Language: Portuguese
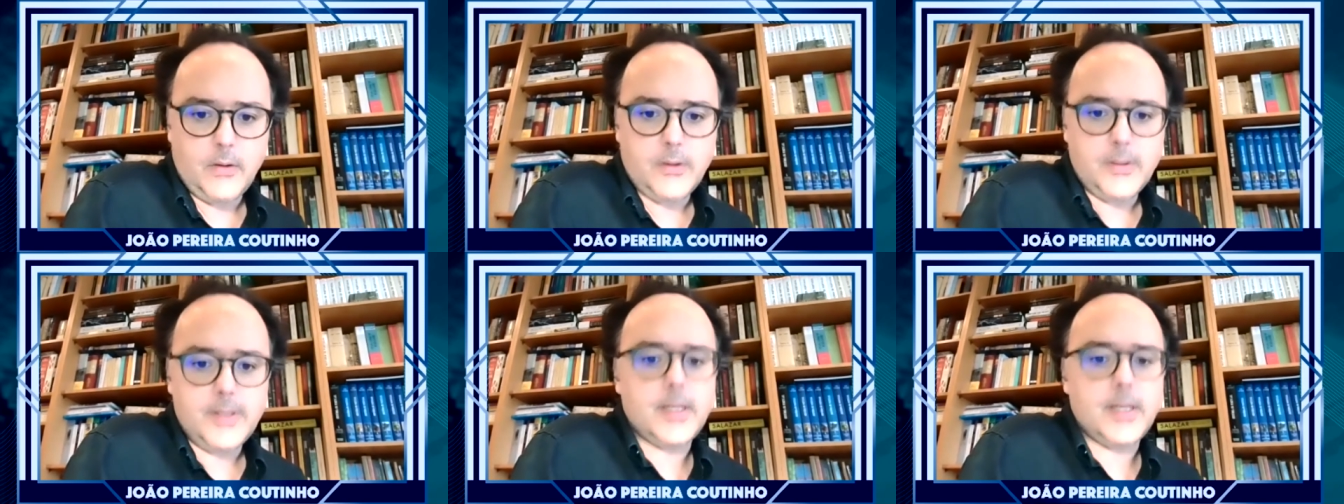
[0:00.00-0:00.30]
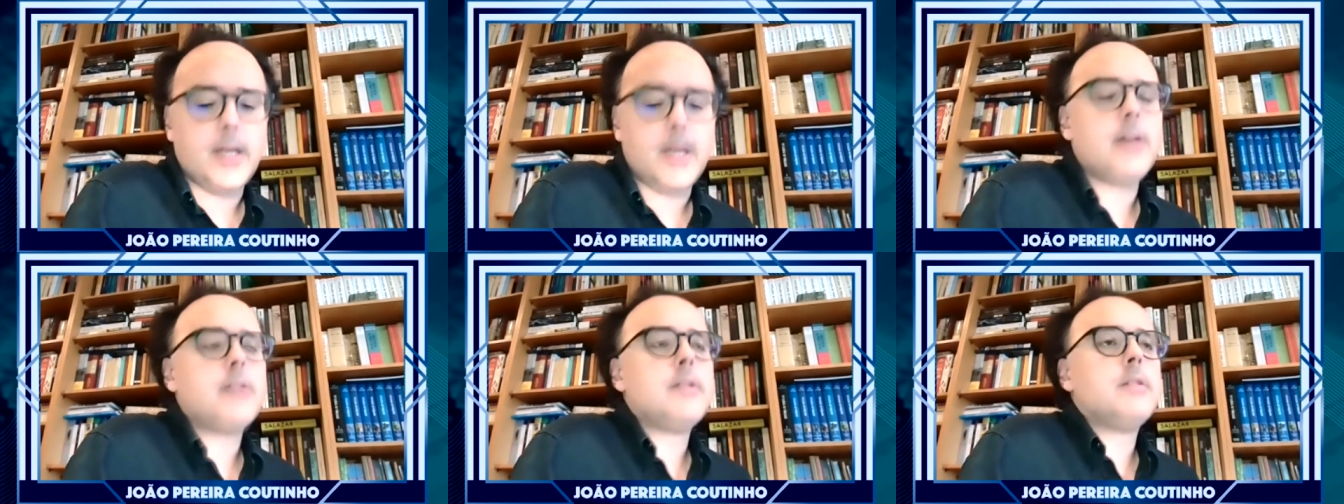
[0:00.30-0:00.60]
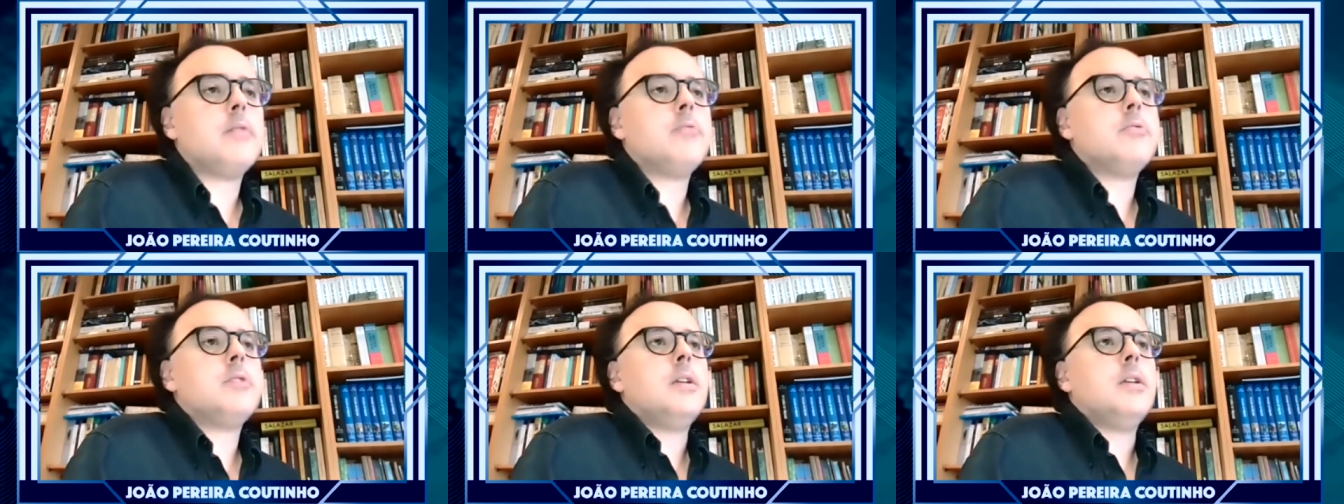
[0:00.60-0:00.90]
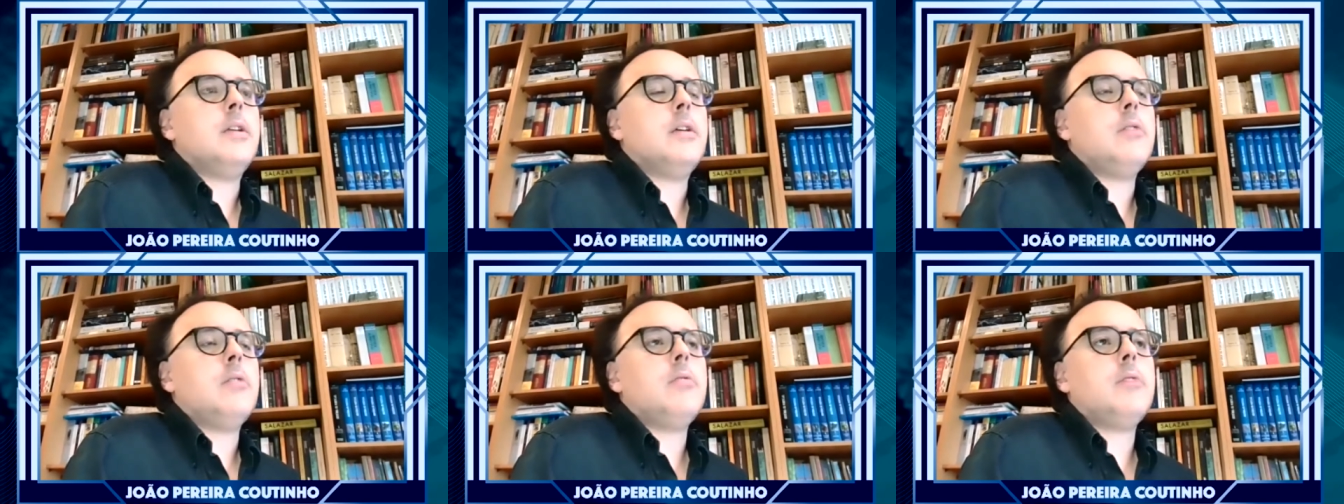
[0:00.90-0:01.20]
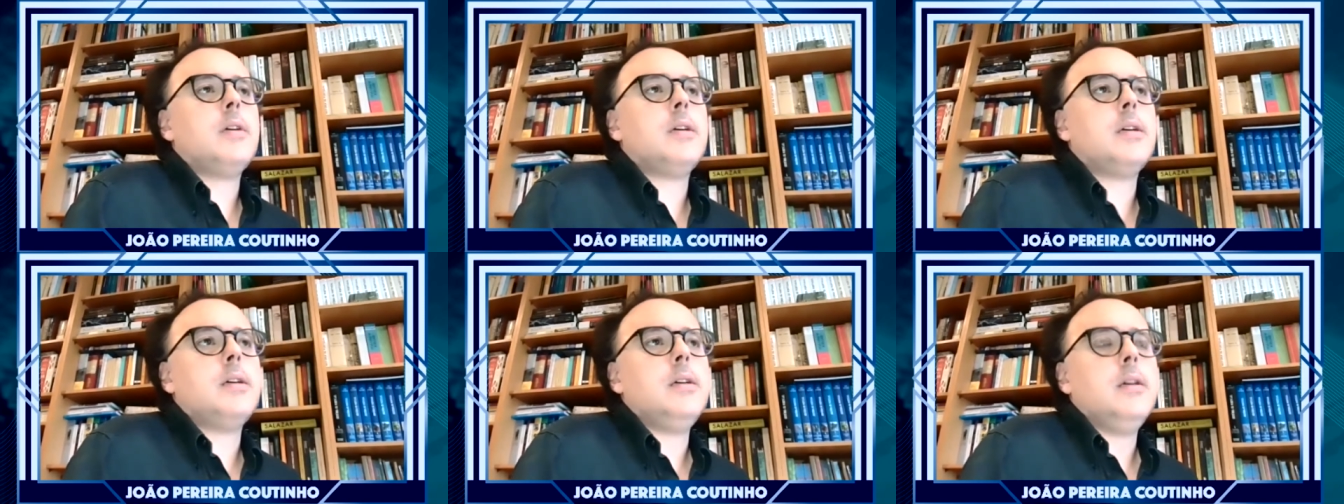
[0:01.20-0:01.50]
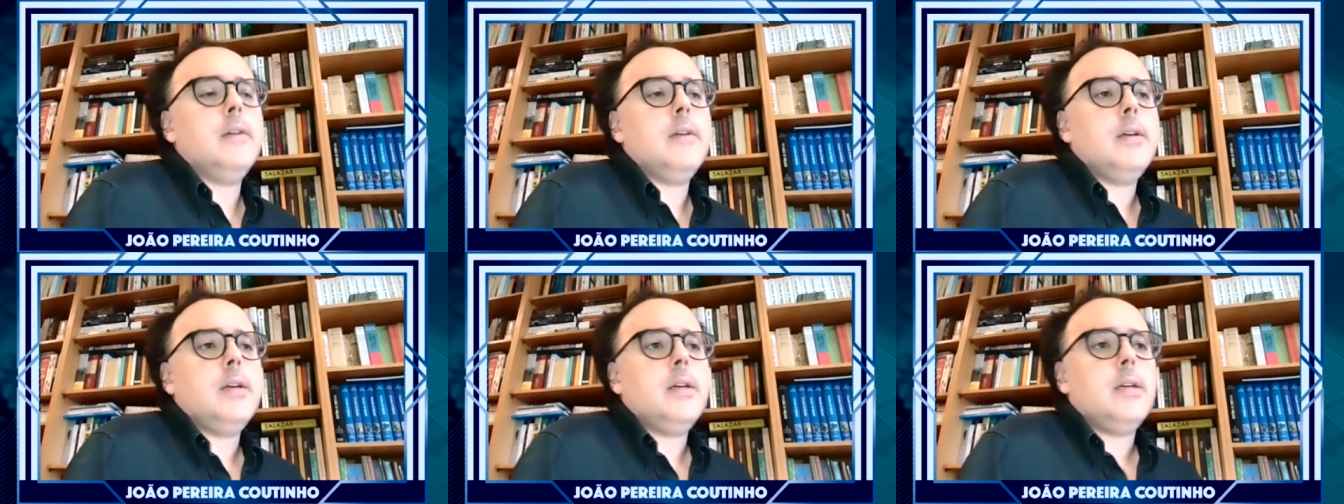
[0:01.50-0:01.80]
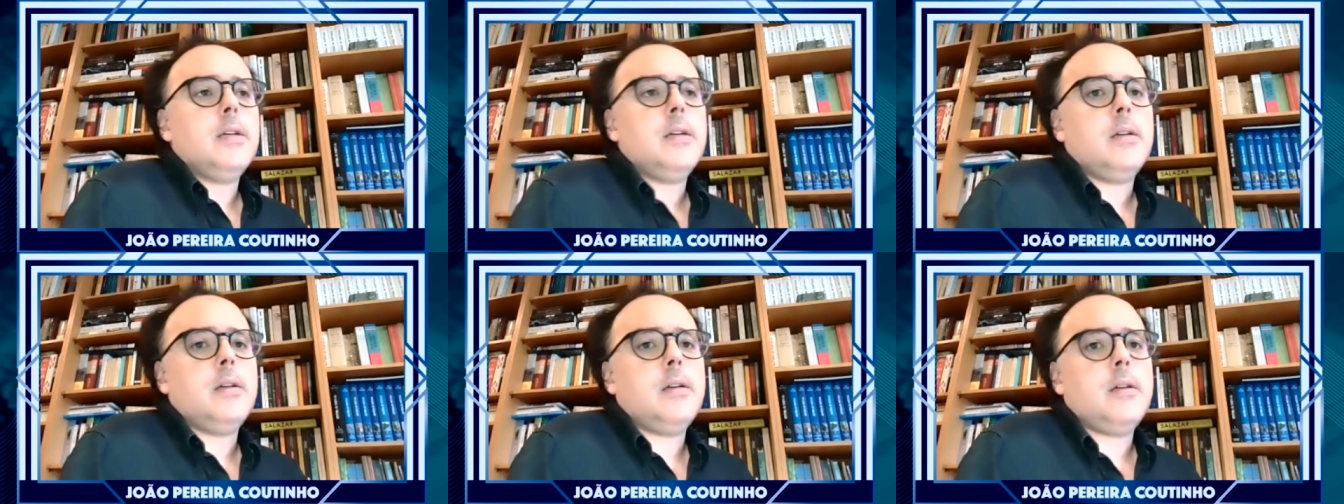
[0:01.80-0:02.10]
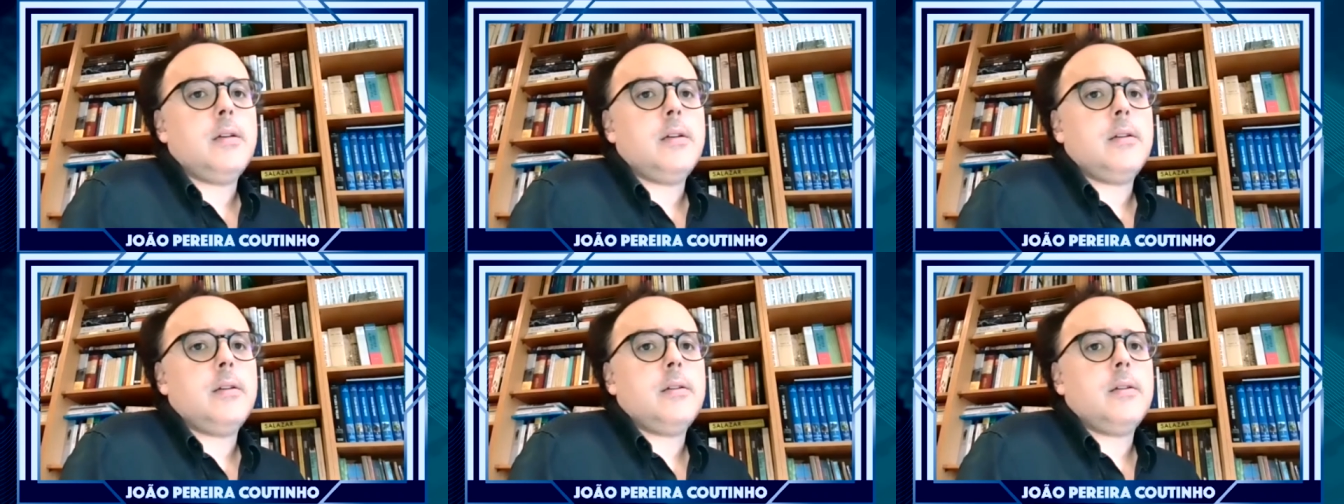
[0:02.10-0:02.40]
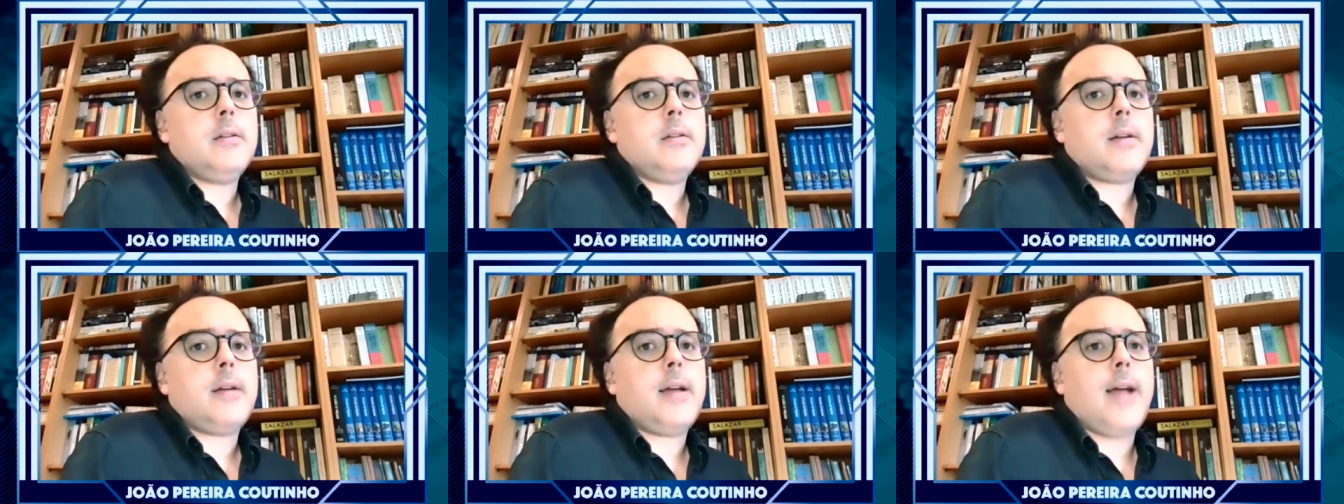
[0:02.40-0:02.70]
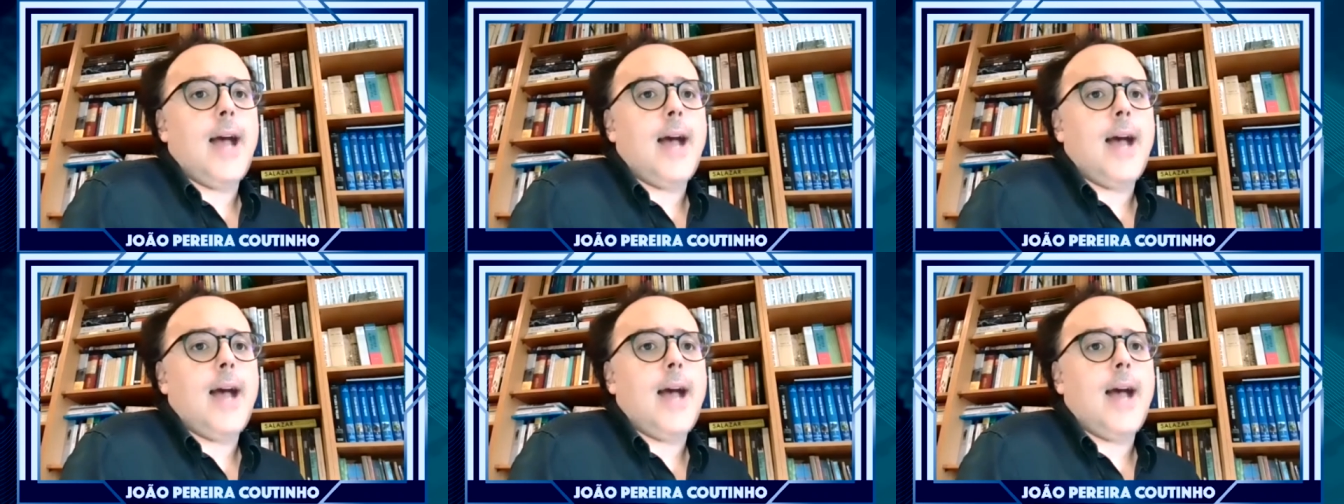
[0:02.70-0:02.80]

Ou seja, no sentido de que eh,